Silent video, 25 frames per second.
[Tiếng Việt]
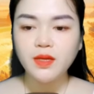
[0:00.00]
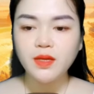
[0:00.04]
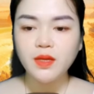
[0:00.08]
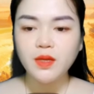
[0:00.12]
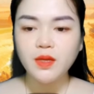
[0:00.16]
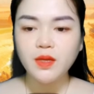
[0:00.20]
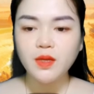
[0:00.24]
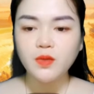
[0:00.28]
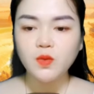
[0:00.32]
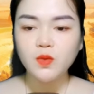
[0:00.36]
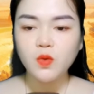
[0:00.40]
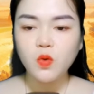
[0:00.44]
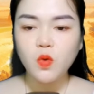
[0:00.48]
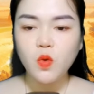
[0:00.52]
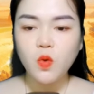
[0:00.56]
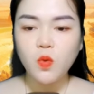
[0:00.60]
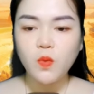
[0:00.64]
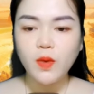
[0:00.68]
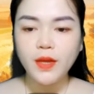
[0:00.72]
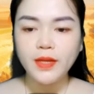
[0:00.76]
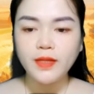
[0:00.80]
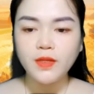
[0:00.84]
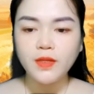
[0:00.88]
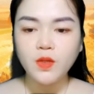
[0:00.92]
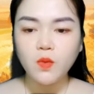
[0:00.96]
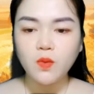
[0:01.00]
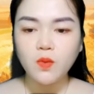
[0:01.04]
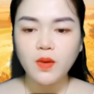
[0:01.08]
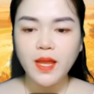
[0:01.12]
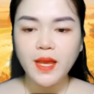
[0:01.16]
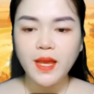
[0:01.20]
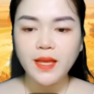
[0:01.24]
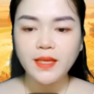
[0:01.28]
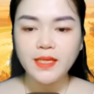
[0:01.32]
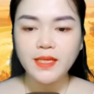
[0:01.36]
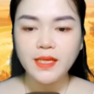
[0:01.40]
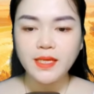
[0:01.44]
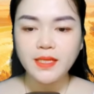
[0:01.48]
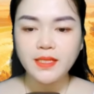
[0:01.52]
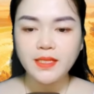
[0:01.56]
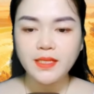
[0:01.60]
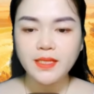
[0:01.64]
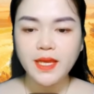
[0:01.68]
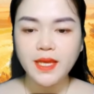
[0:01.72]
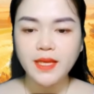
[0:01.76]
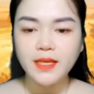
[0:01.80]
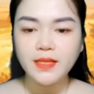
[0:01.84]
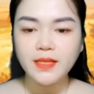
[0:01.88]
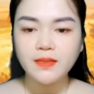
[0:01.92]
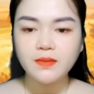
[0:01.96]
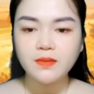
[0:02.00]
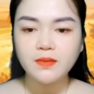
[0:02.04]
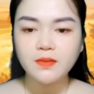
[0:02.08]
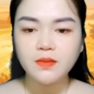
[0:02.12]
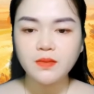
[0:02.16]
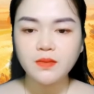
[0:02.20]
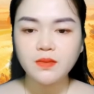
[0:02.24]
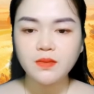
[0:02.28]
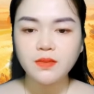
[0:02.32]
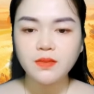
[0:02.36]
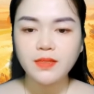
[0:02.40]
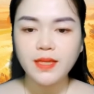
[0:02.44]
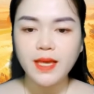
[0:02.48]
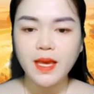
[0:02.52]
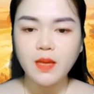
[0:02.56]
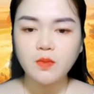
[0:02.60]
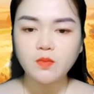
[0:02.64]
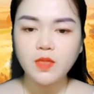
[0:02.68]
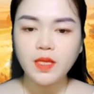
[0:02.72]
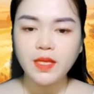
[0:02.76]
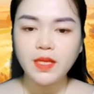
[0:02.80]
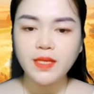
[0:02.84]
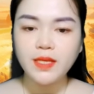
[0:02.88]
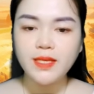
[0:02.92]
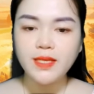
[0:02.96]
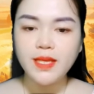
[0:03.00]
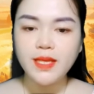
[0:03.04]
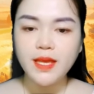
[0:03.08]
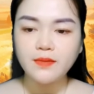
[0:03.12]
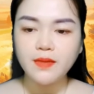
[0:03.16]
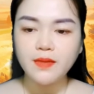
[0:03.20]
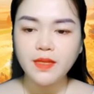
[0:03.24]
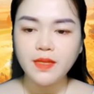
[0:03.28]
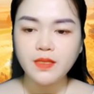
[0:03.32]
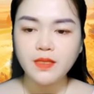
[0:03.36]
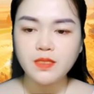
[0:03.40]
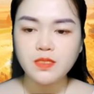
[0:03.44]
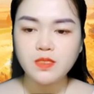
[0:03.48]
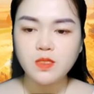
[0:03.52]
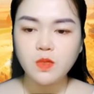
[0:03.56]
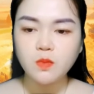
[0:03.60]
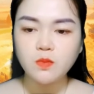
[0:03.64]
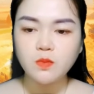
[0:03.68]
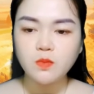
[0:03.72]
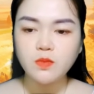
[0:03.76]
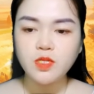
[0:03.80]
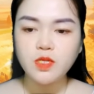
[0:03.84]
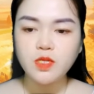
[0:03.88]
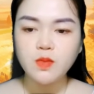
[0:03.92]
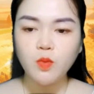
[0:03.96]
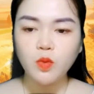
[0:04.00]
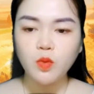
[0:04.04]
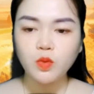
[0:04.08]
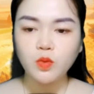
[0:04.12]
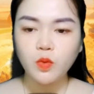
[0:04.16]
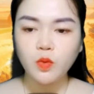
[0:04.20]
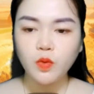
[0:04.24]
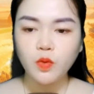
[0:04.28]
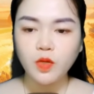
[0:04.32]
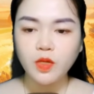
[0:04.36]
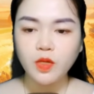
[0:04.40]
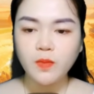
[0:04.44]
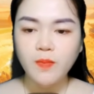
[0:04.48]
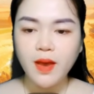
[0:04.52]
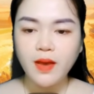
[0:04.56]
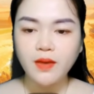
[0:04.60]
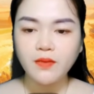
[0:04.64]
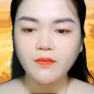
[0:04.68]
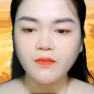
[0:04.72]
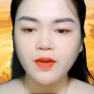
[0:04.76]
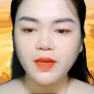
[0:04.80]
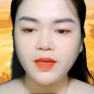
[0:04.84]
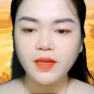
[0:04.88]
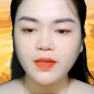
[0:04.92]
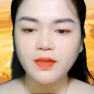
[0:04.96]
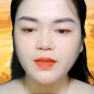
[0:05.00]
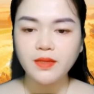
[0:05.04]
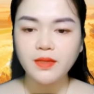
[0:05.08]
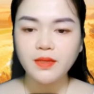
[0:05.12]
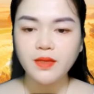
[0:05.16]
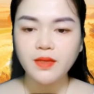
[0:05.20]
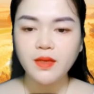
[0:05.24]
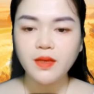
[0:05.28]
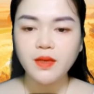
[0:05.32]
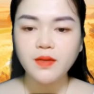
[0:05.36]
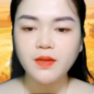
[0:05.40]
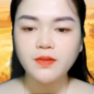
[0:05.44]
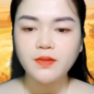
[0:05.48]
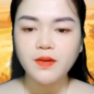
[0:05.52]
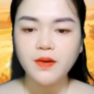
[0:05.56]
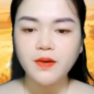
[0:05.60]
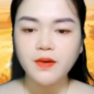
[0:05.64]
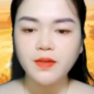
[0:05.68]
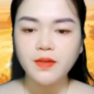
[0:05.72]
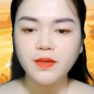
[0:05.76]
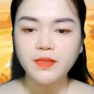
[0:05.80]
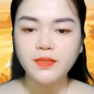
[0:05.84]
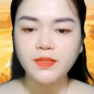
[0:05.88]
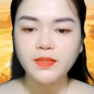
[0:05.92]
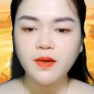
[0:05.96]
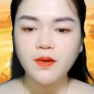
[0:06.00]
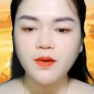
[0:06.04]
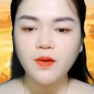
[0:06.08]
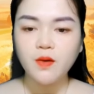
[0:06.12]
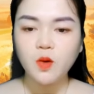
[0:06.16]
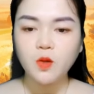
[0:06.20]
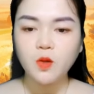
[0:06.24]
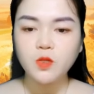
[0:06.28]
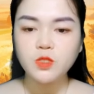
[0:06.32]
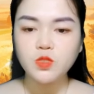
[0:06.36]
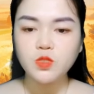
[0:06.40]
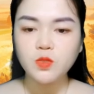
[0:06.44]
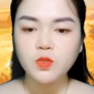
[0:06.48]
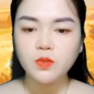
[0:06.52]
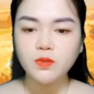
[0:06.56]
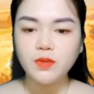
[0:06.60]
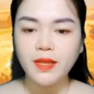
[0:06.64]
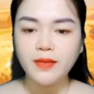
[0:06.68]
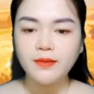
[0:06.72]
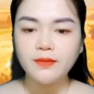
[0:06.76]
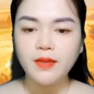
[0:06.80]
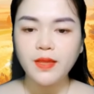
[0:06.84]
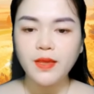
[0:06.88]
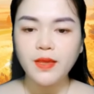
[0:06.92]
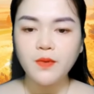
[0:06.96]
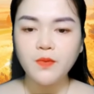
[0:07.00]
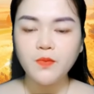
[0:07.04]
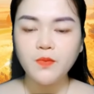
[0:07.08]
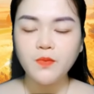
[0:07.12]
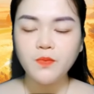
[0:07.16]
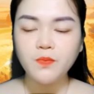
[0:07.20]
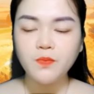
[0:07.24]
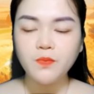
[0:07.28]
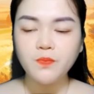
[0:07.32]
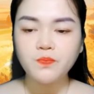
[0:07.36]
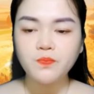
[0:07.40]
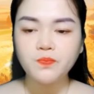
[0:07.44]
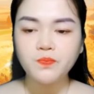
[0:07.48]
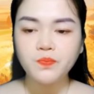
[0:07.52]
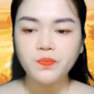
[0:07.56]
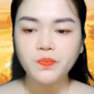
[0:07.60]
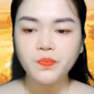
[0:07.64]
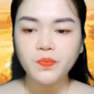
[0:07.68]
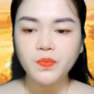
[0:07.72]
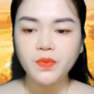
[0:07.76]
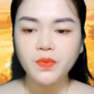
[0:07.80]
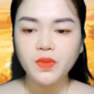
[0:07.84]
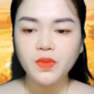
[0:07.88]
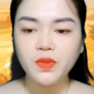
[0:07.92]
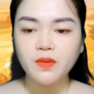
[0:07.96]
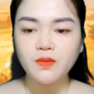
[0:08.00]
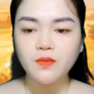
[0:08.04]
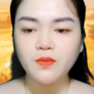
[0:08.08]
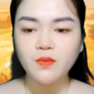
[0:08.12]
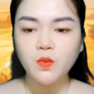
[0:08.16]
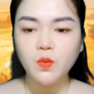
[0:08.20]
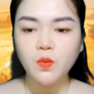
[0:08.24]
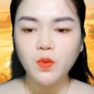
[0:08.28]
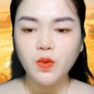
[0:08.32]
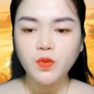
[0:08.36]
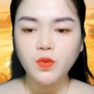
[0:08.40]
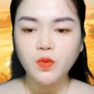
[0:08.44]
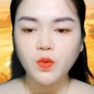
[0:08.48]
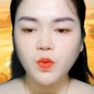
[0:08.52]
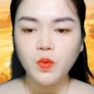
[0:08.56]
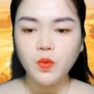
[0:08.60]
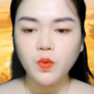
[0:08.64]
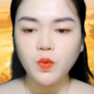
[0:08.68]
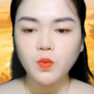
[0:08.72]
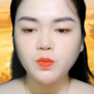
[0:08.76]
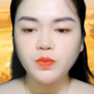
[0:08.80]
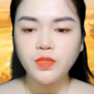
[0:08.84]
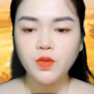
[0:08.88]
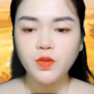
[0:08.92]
Nhạc Đình nằm viện, bà anh chưa từng xuất hiện, chỉ gọi một trợ lý đến để giải quyết. Sau trận ốm nặng này thì Nhạc Đình càng trở nên trầm mặc hơn.